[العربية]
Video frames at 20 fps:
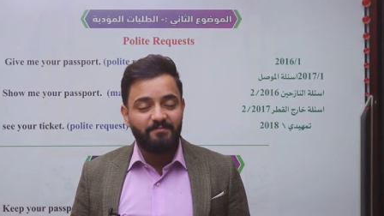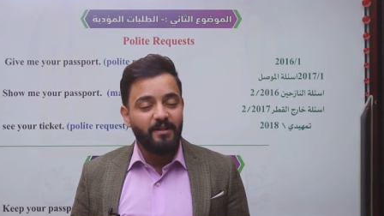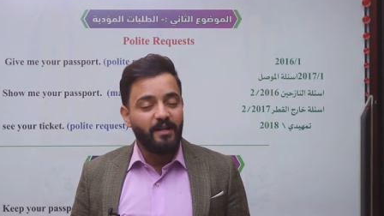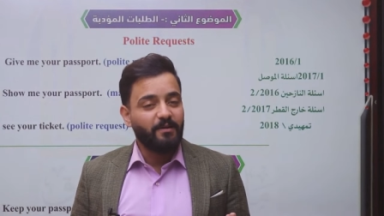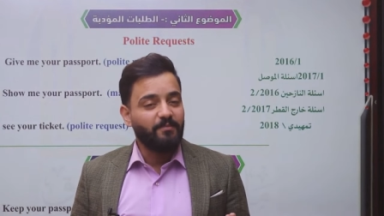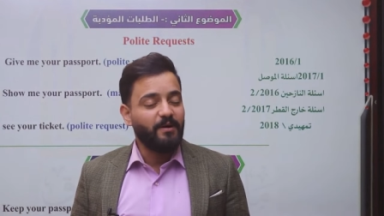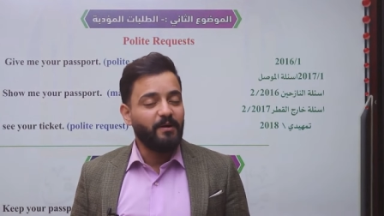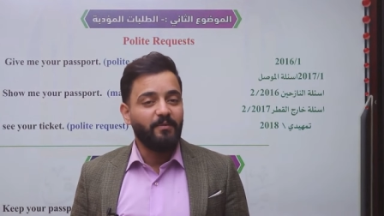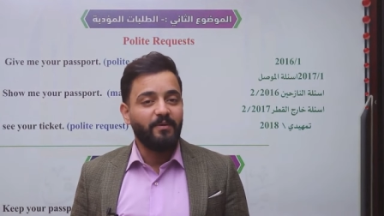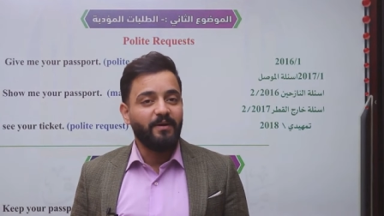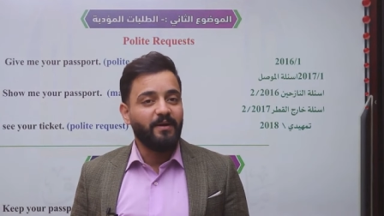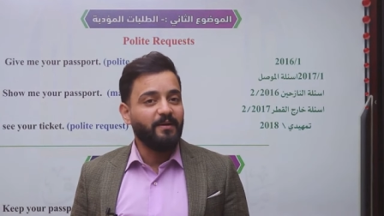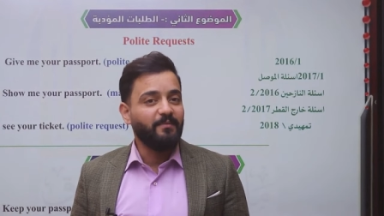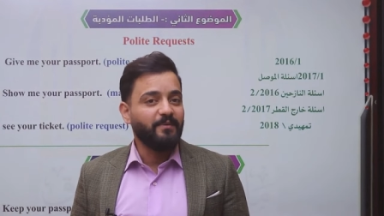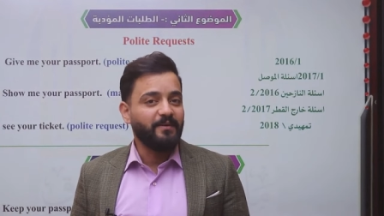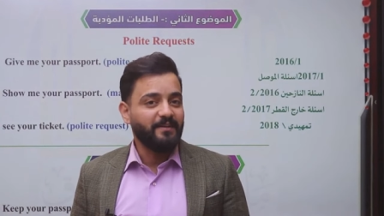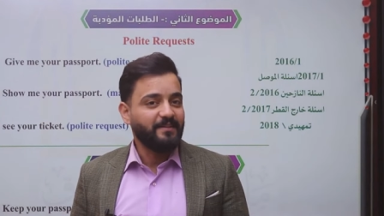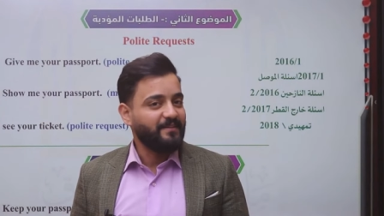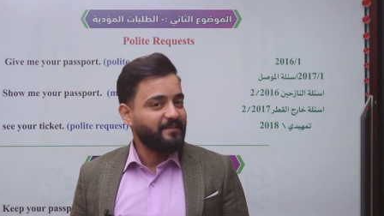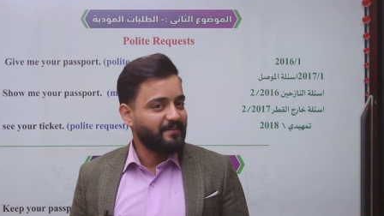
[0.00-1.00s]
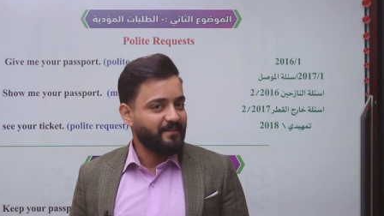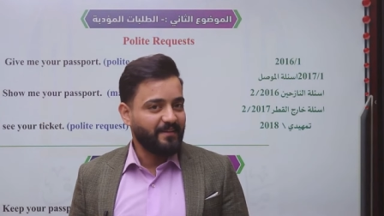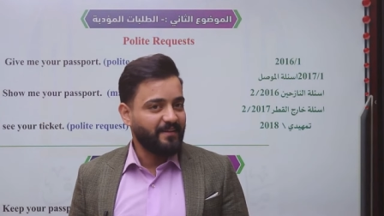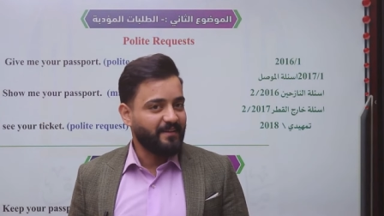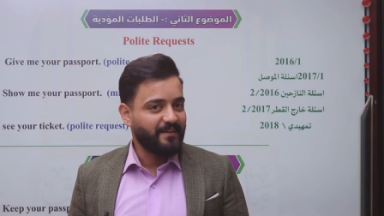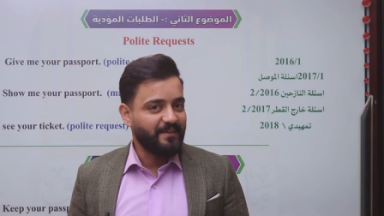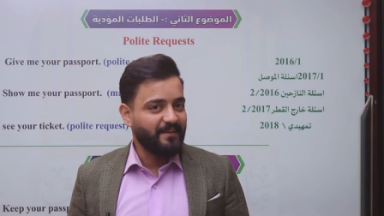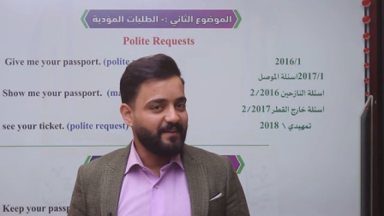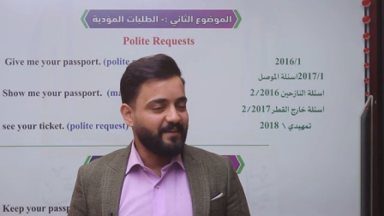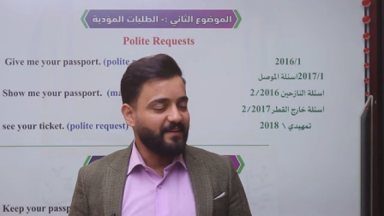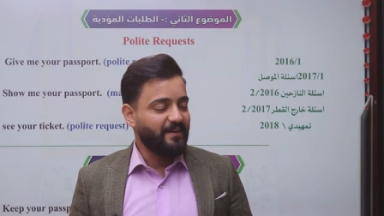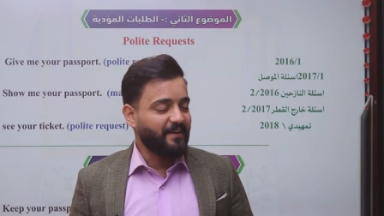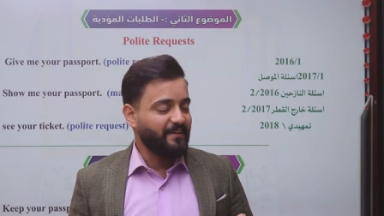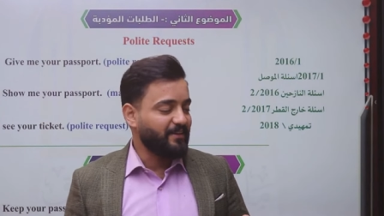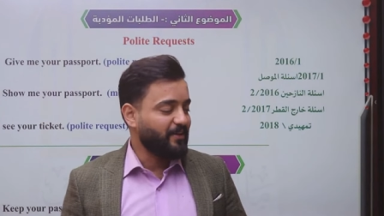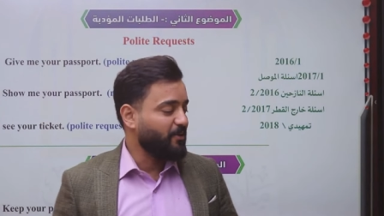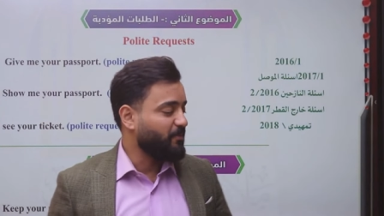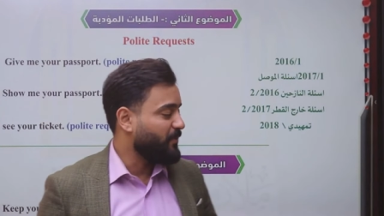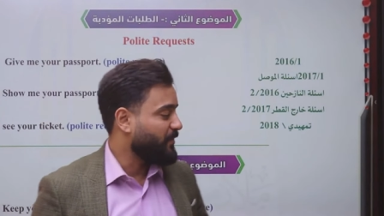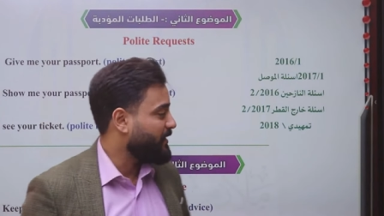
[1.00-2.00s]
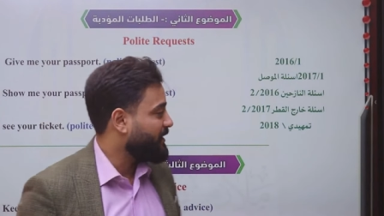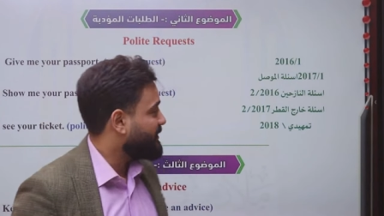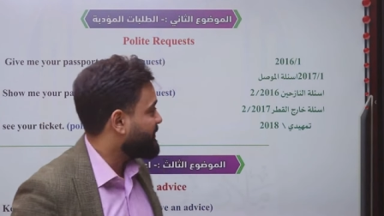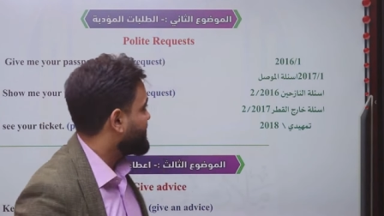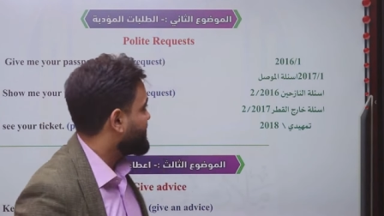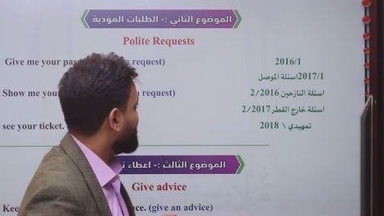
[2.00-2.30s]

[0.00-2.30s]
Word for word: لك واو عيب انت إيه، كبرت